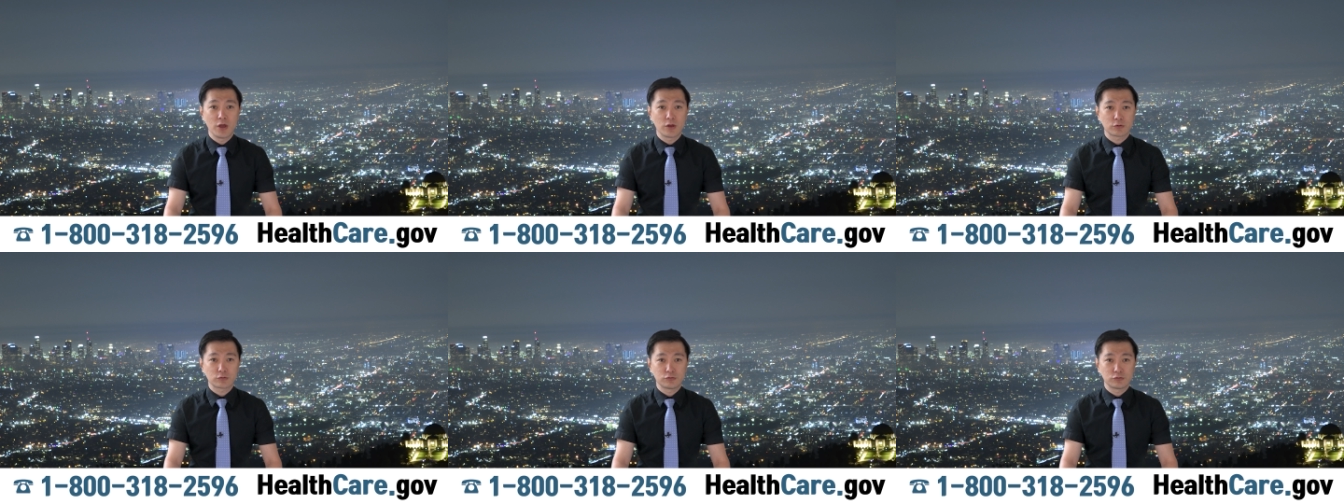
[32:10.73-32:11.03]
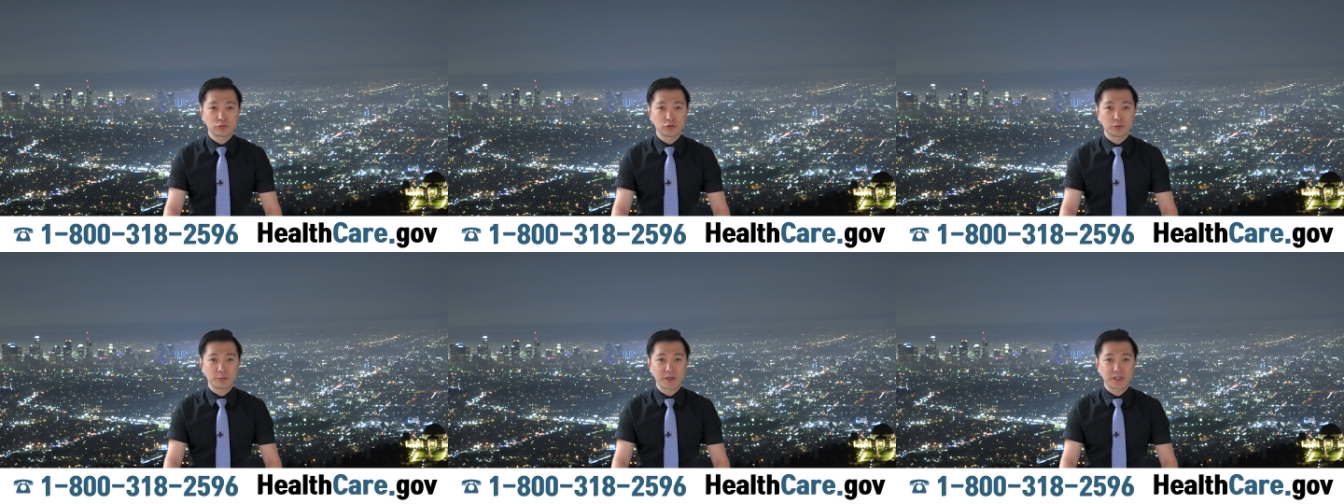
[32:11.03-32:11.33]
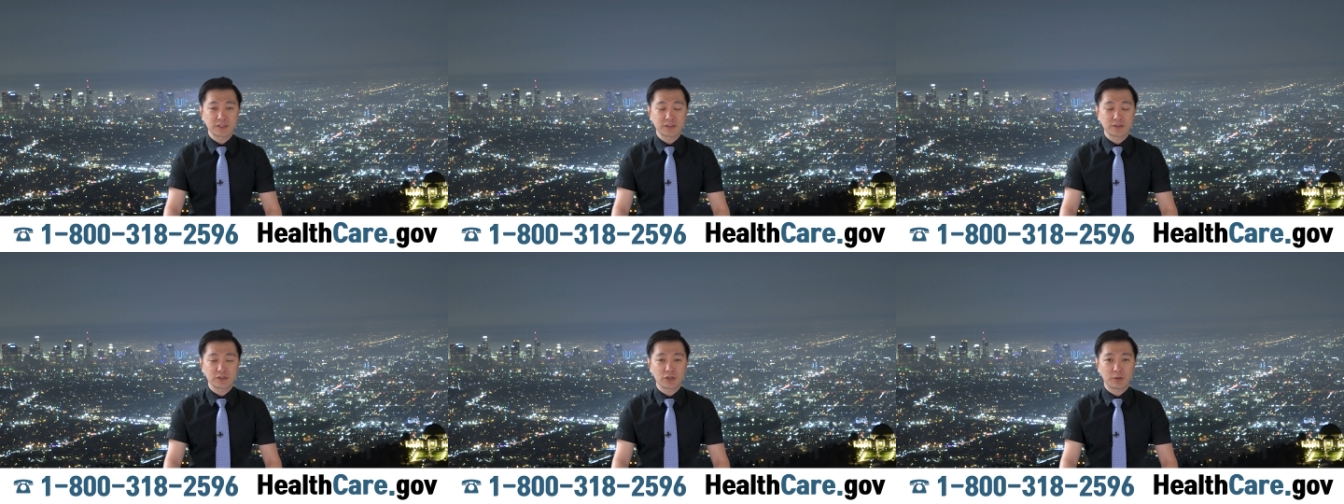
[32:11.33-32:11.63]

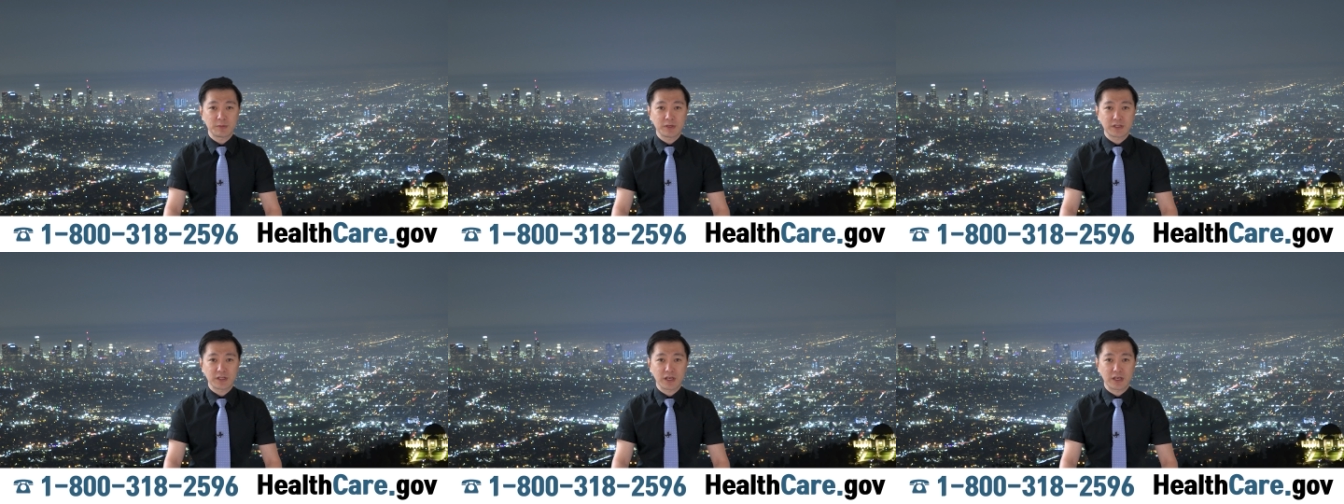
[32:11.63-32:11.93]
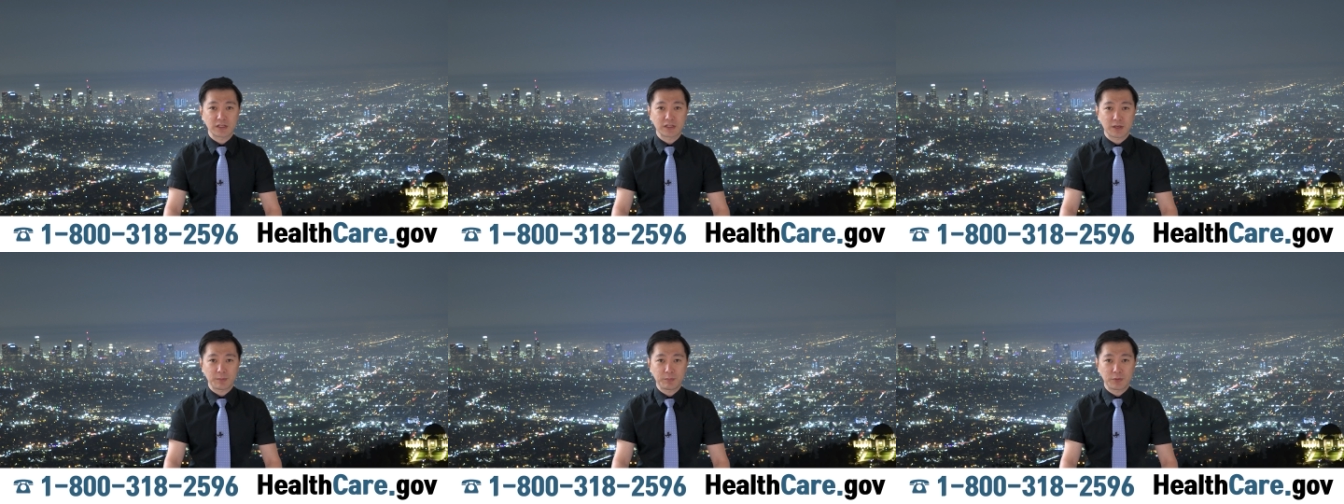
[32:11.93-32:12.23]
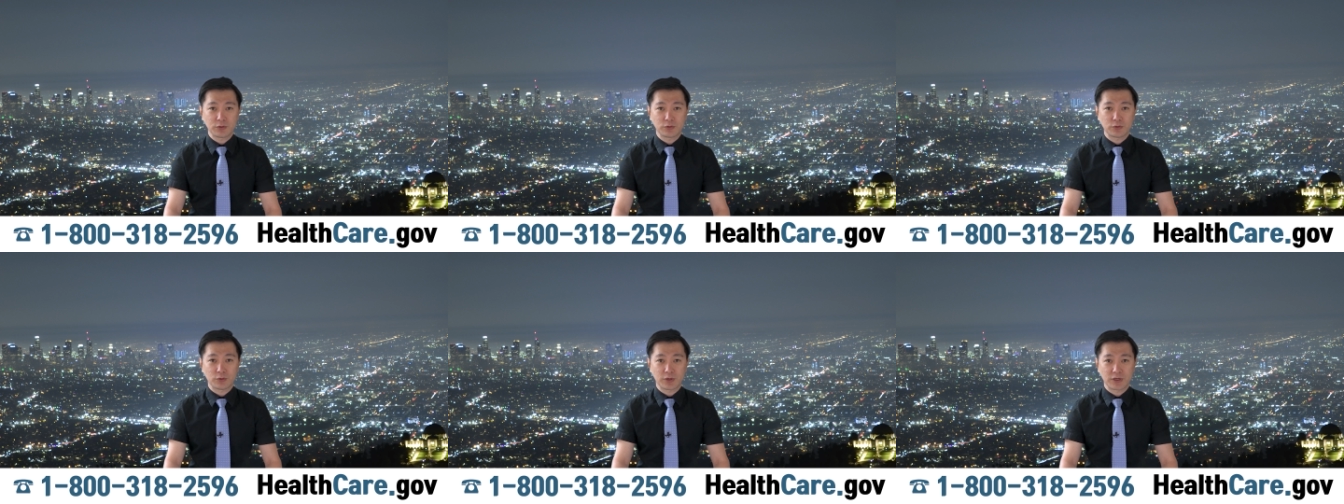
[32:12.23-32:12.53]
궁금하신 점에 대해
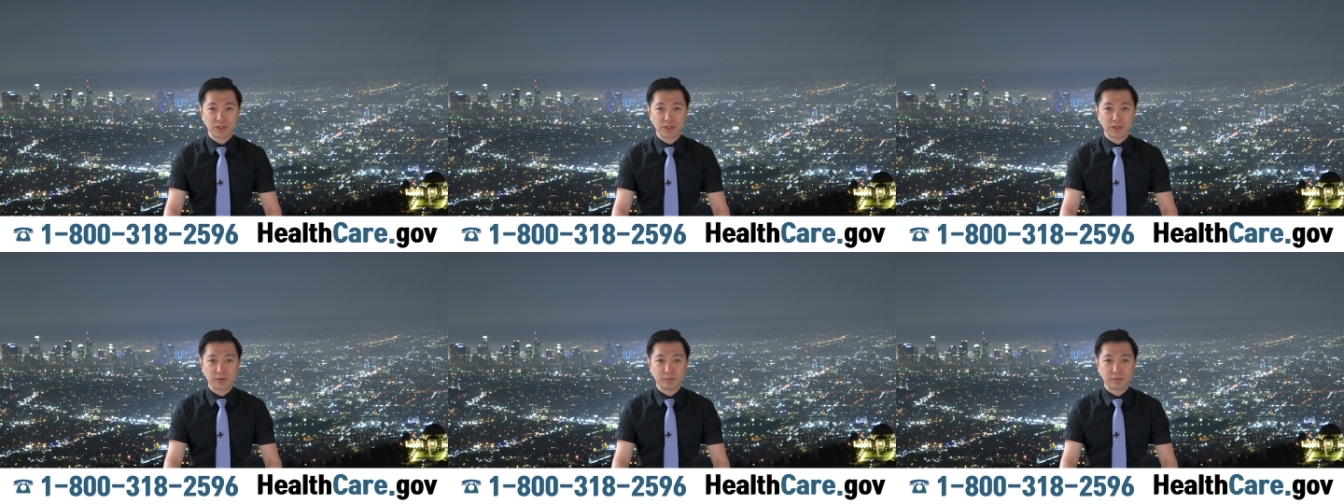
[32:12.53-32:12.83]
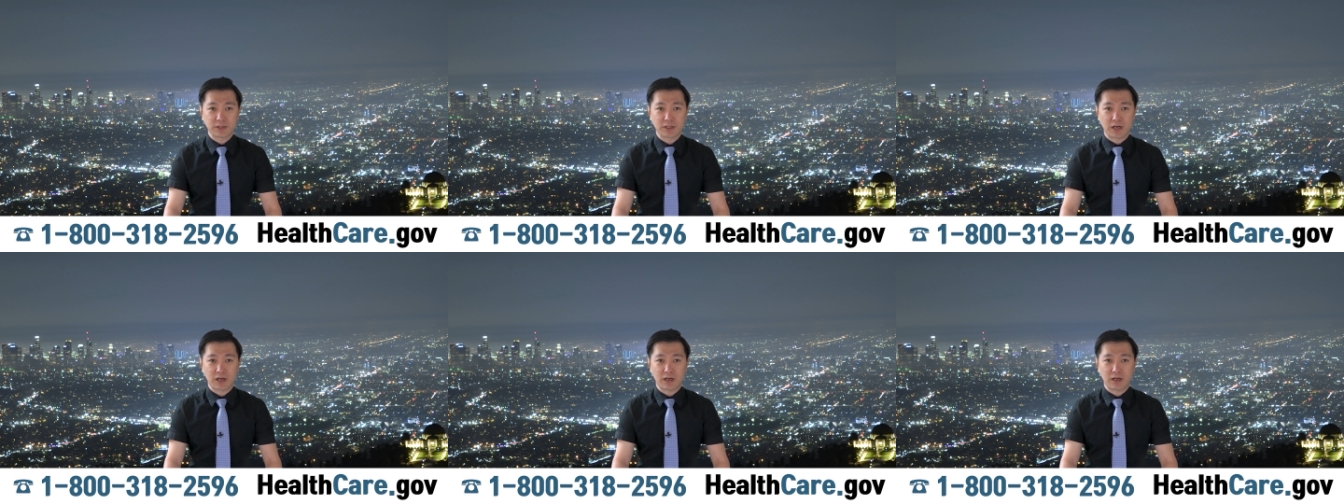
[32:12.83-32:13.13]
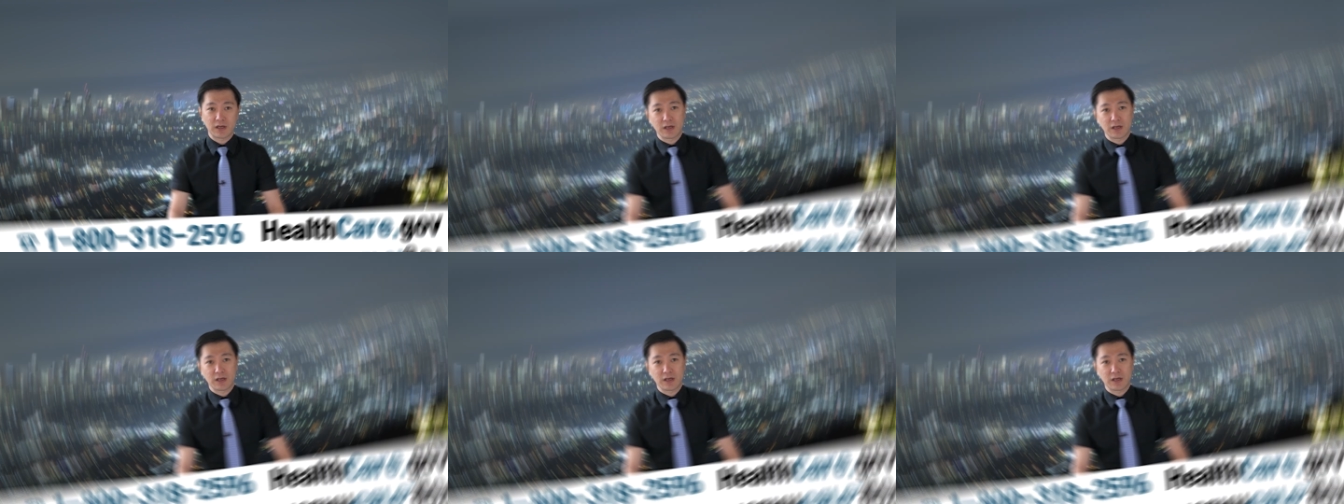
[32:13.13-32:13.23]
답변도 해드립니다.